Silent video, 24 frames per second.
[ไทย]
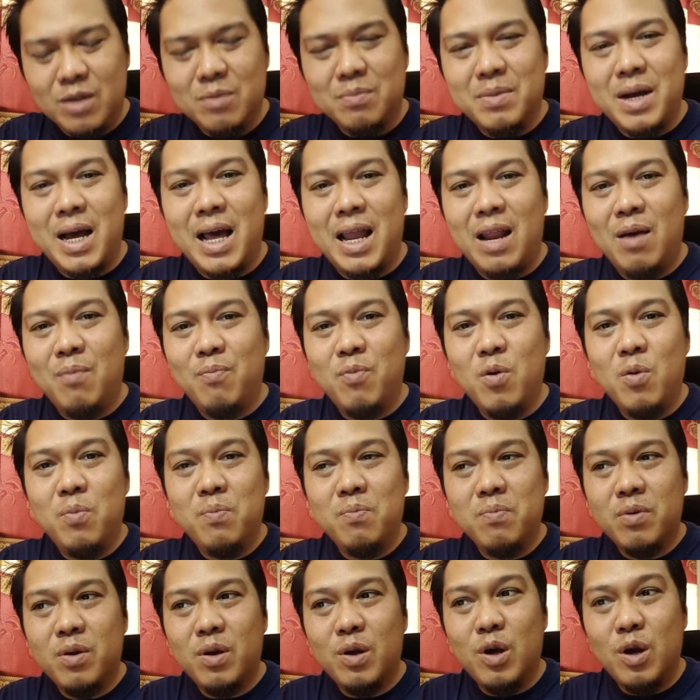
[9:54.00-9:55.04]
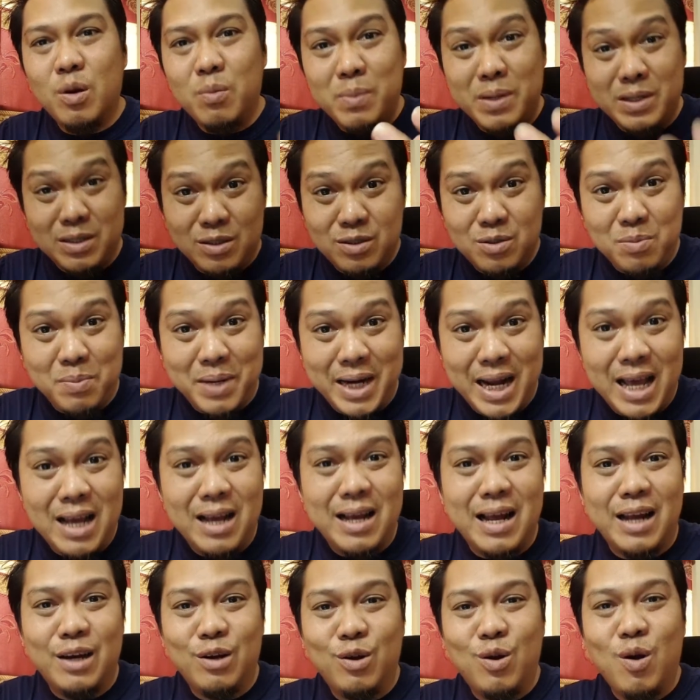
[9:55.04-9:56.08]
อกมาแล้วปุ๊บก็มันมานั่ง
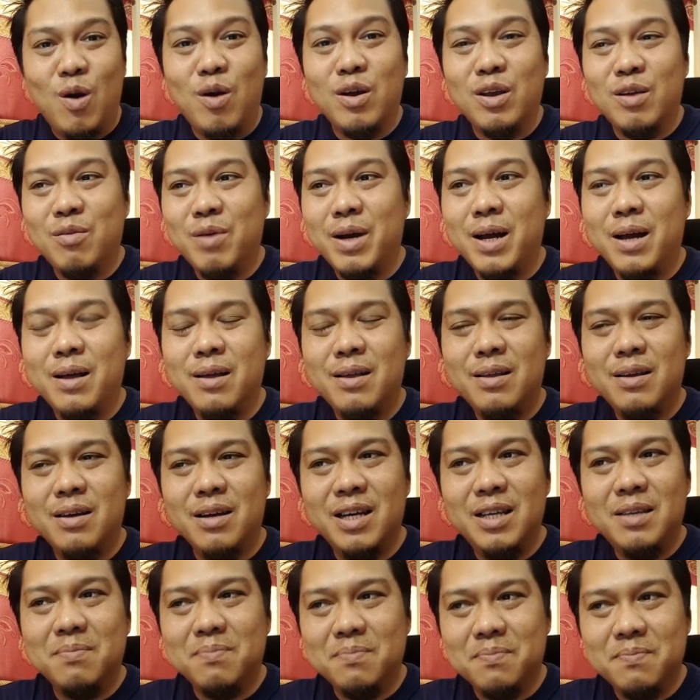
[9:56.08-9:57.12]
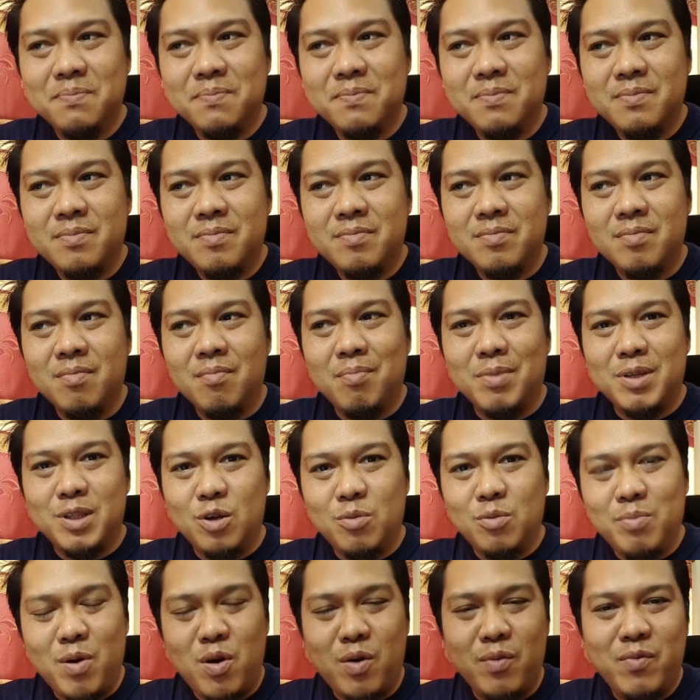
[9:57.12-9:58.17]
กันกองเองว่า เฮ้ย มันต้อง
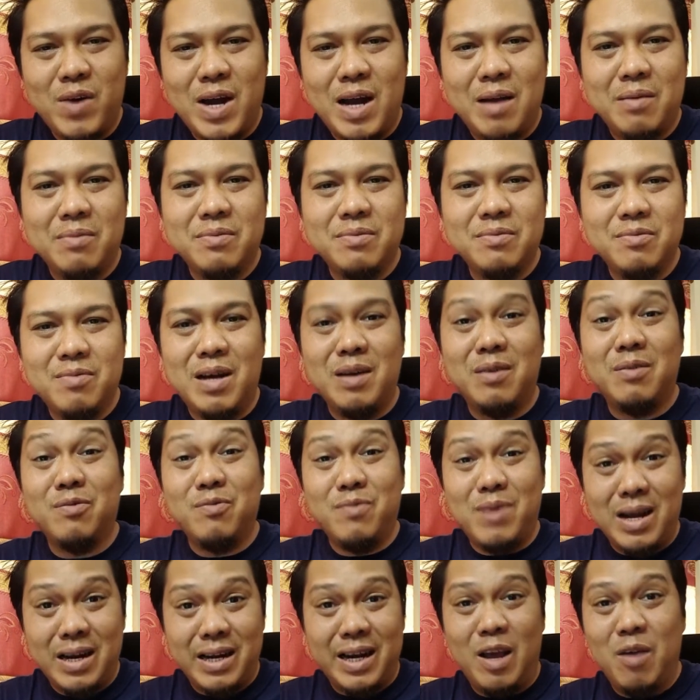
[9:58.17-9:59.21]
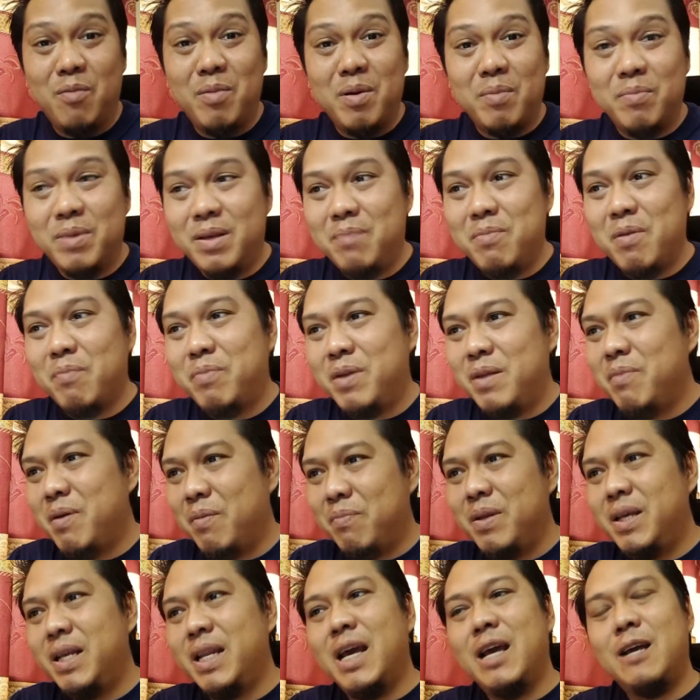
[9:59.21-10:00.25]
มองวางวางวางแนวแบบนี้แบบนี้แบบ
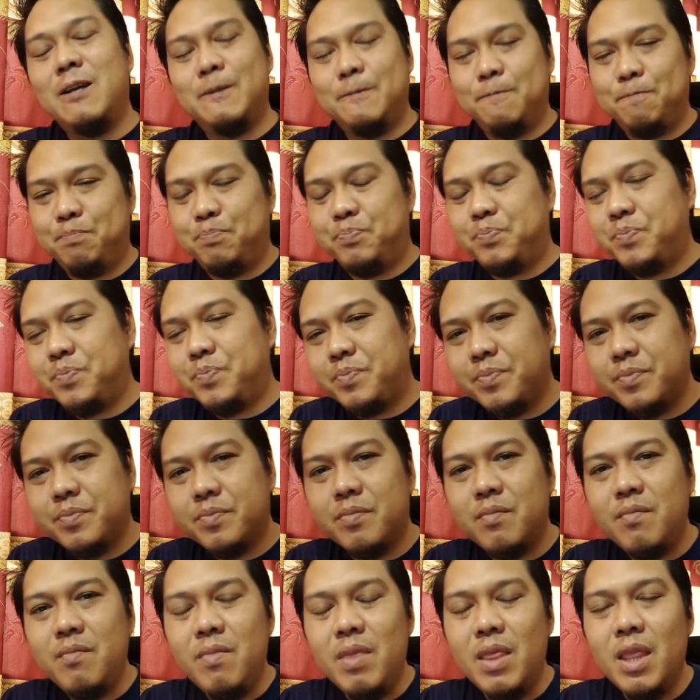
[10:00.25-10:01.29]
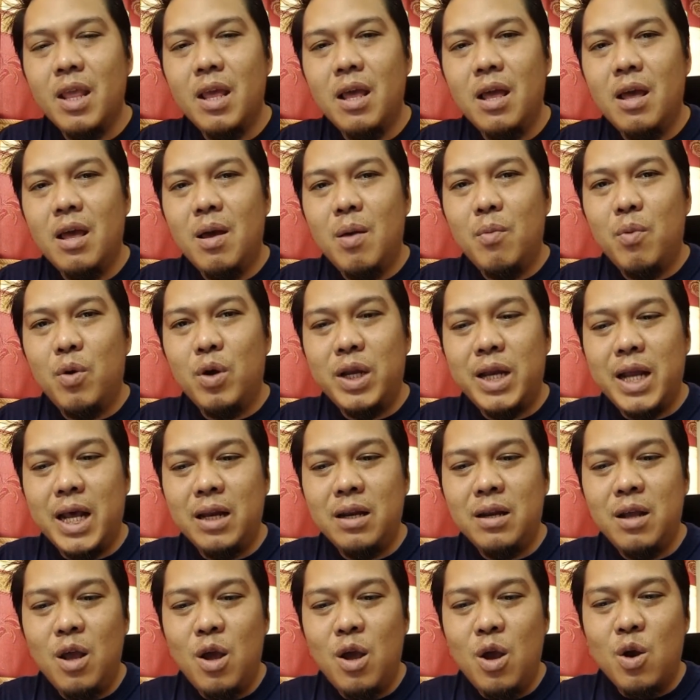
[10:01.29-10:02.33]
นี้นะ เพราะฉะนั้น
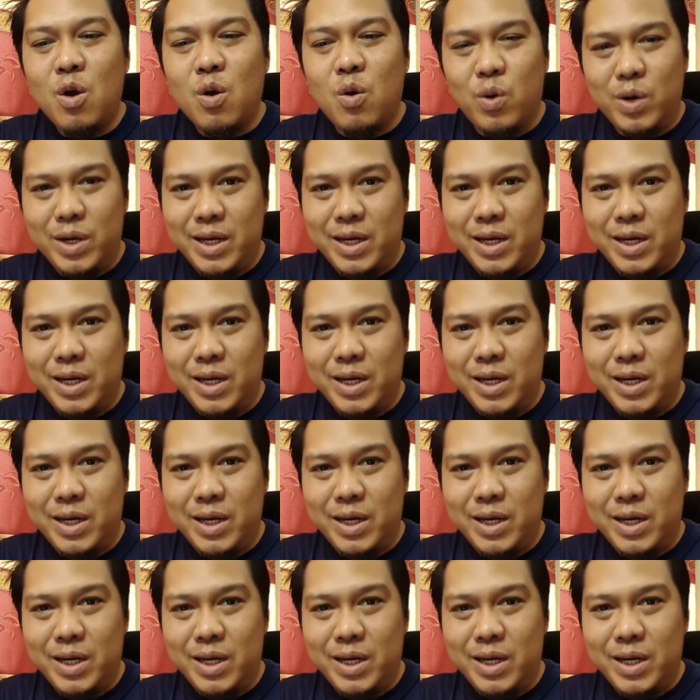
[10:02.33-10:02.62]
คน